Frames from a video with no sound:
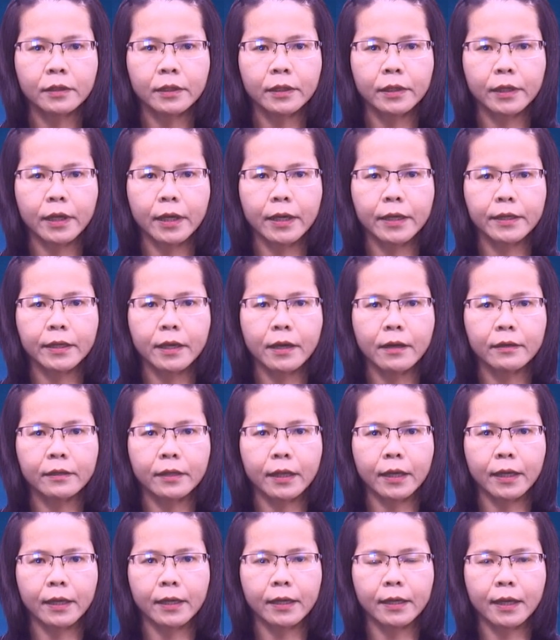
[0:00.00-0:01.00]
Khi chân
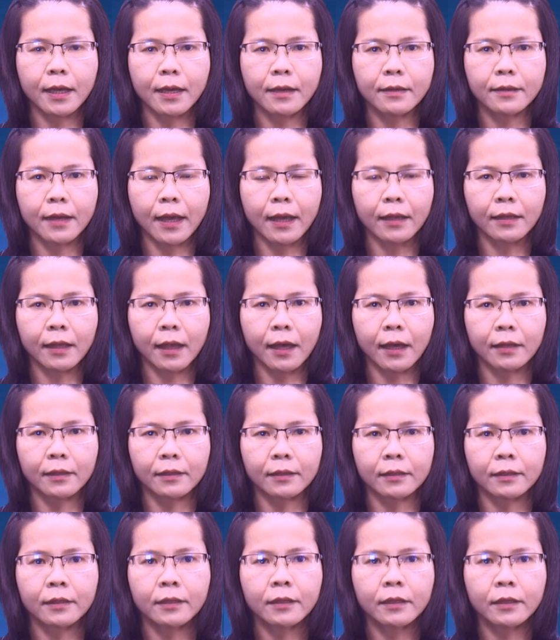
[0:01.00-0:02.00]
thiện căn đã thành,
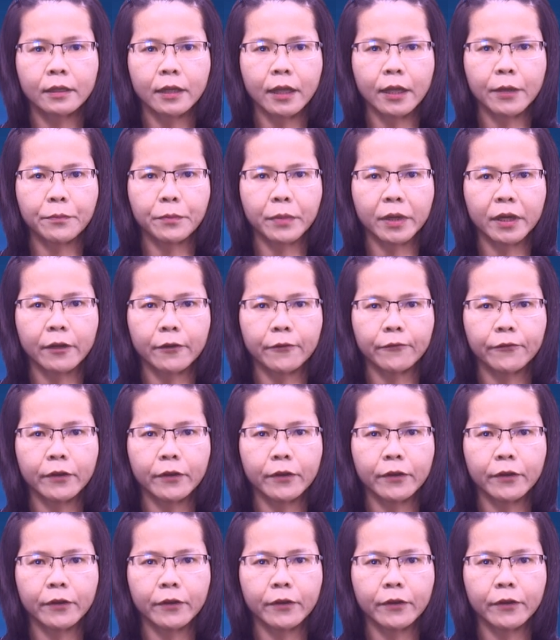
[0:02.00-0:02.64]
thì mười